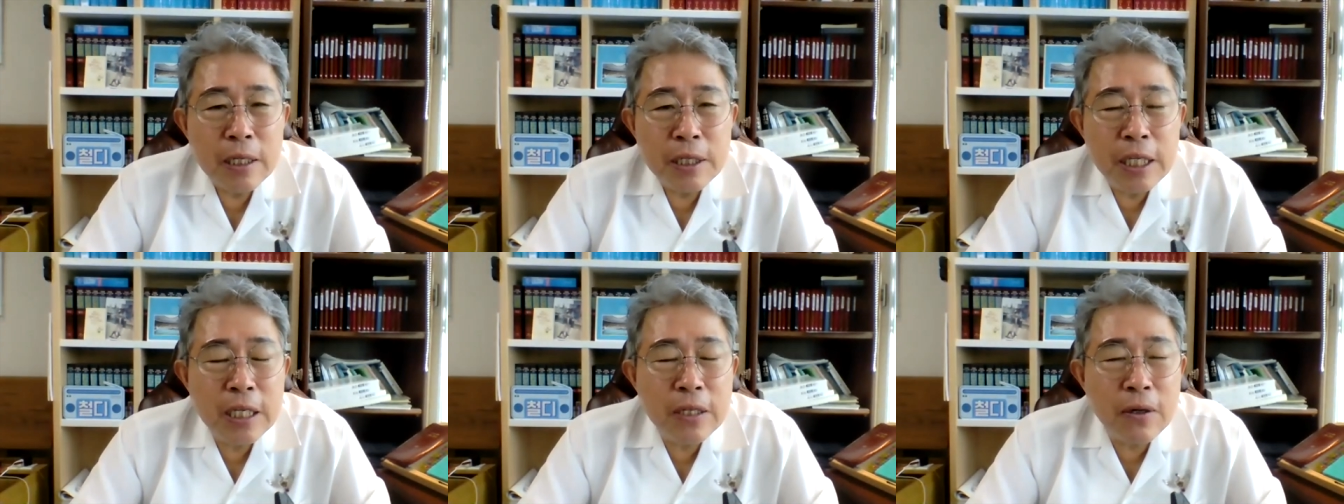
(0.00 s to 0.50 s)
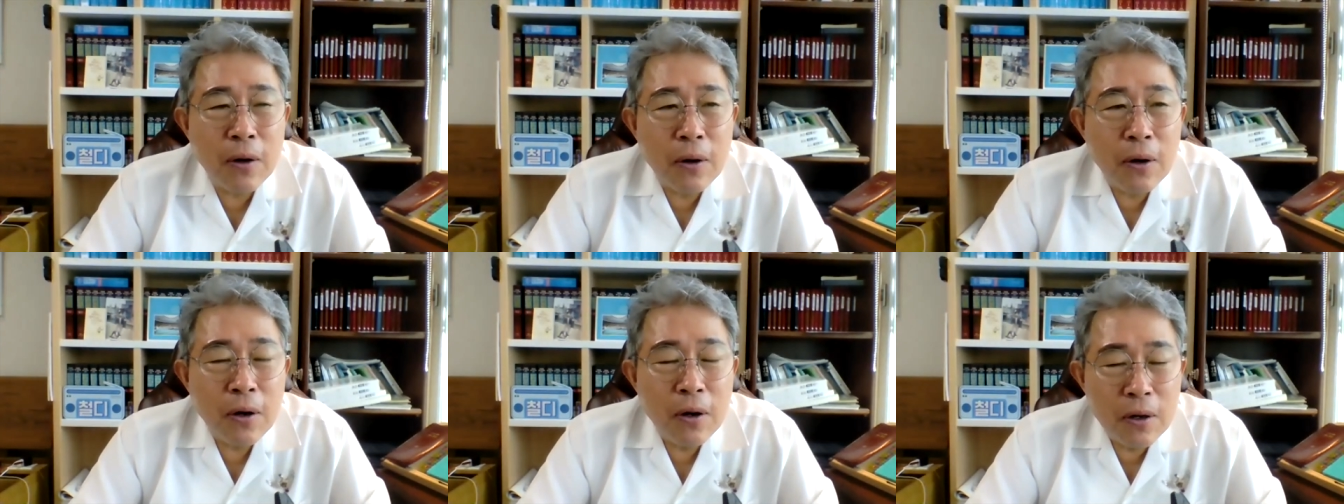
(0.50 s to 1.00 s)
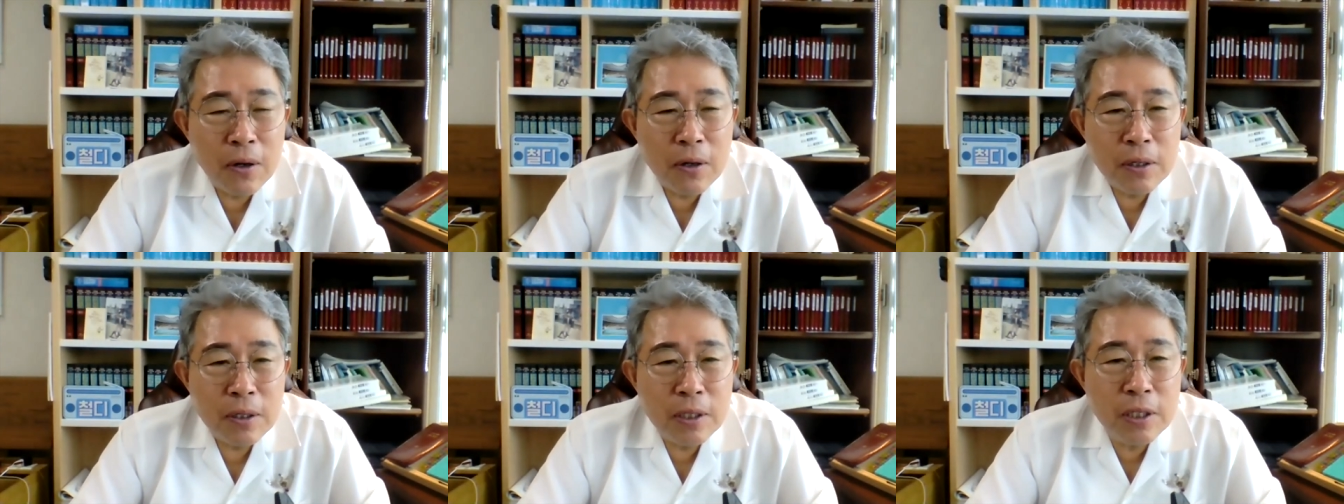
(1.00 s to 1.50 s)
리더
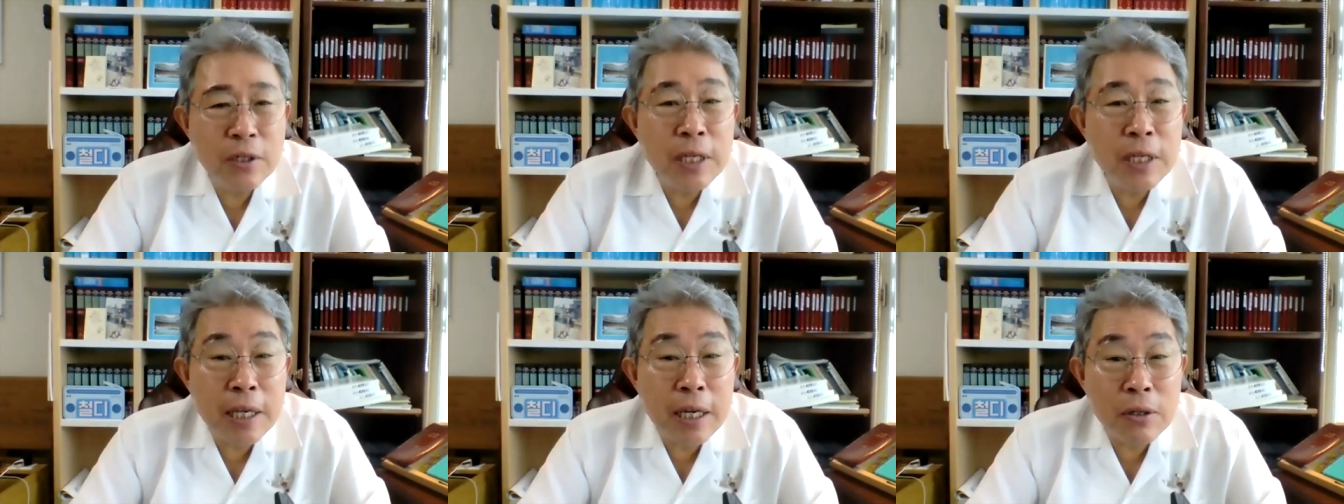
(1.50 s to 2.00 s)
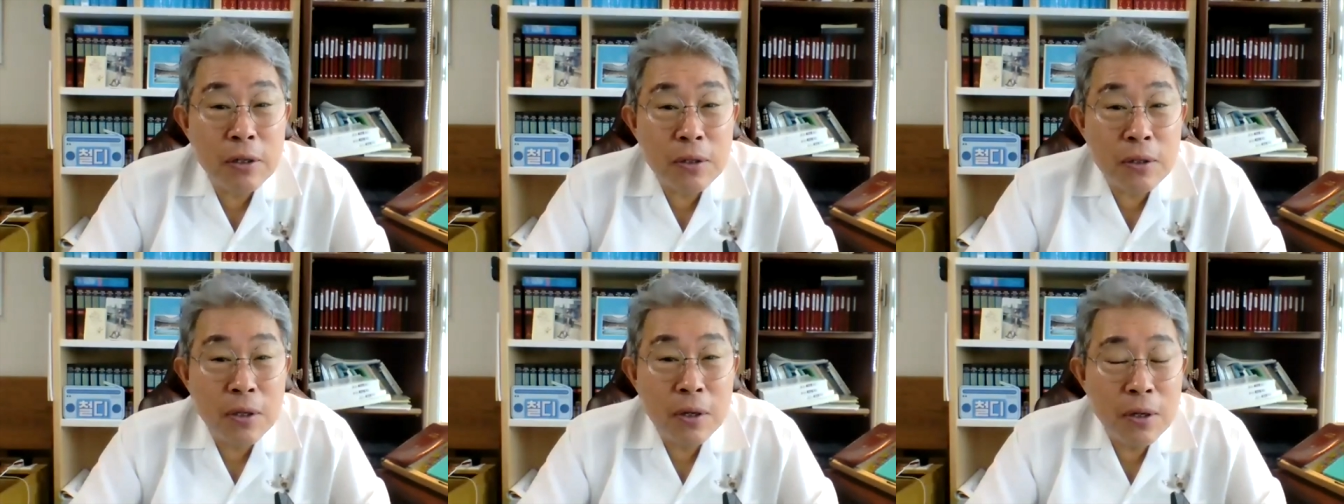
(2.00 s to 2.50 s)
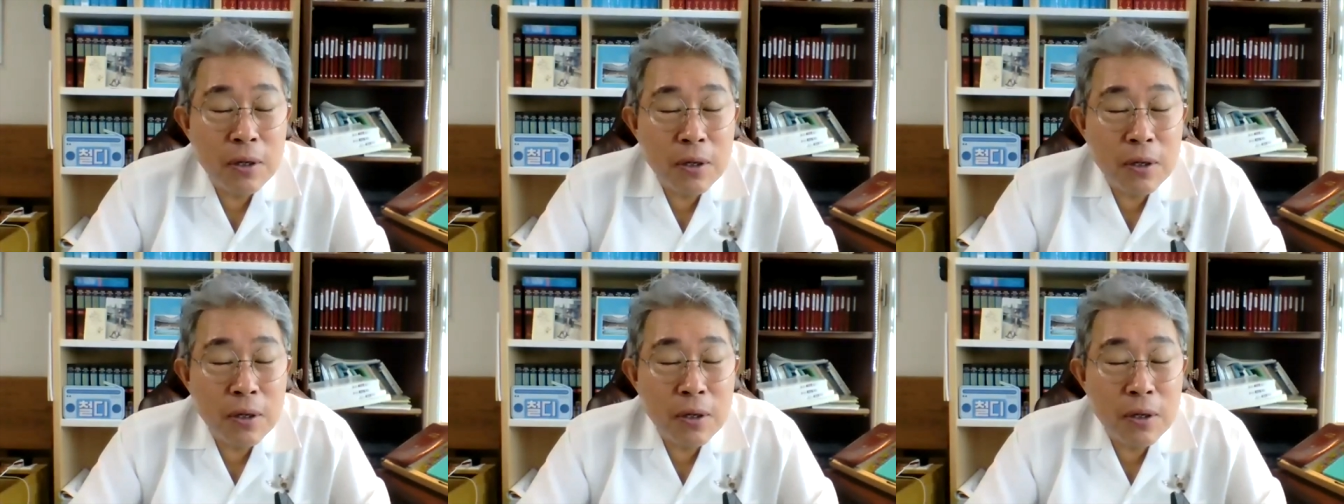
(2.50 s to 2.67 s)
이런 얘기하거든요.